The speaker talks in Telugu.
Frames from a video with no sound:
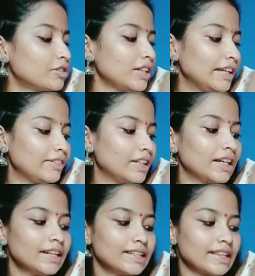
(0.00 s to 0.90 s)
పెద్ద
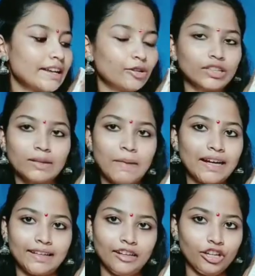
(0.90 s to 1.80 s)
బార్డర్ ఇచ్చారు
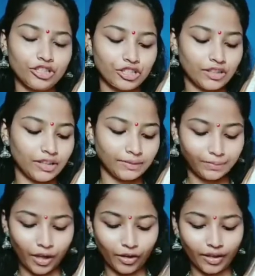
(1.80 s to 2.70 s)
అండ్ ఇందులో కూడా
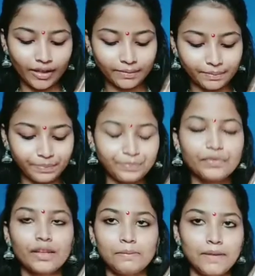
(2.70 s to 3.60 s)
మనకి డిఫరెంట్
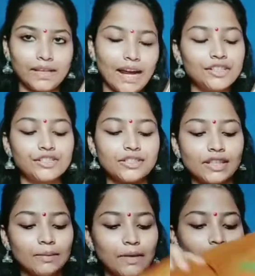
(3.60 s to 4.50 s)
ప్యాటర్న్స్లో ఉన్నాయి
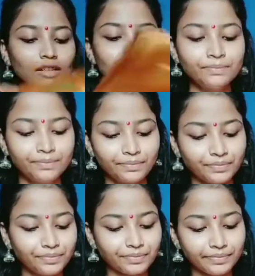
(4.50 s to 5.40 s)
ఒక సారీ
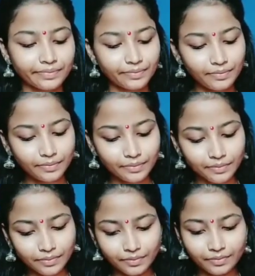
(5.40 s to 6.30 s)
చూసుకున్నట్టయితే
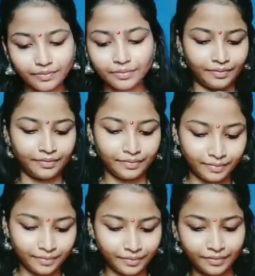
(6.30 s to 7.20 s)
గోల్డ్ ప్రింటెడ్ ఉంది
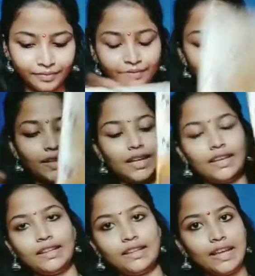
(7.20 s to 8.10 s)
ఇంకొక సారీకి
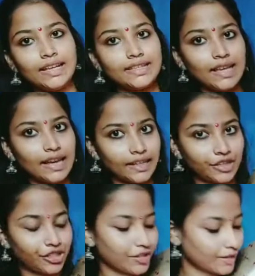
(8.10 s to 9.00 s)
చూడండి ఇక్కడ
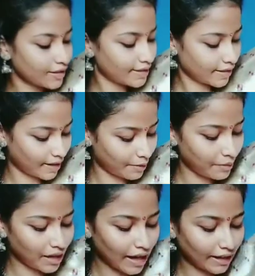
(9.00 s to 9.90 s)
వేరియేషన్ మెరూన్ కలర్లో
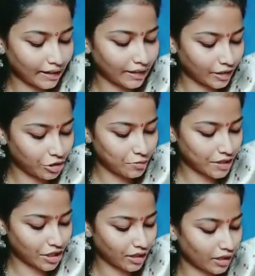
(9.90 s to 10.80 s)
ఉంది ఈ
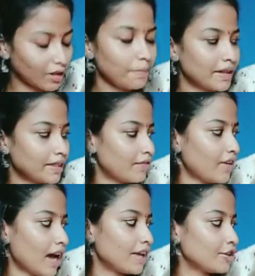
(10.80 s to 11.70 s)
సారీస్ చాలా
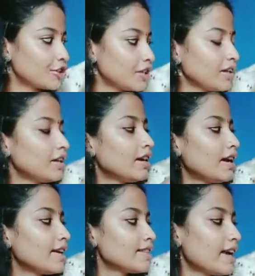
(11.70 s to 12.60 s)
చాలా రీజనబుల్గా
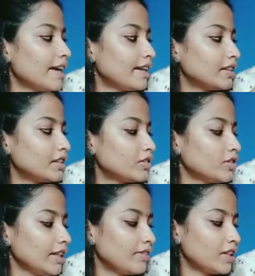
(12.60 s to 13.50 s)
అఫోర్డబుల్
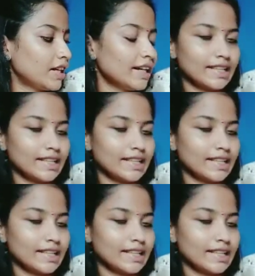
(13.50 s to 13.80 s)
ప్రైజెస్గా ఉన్నాయి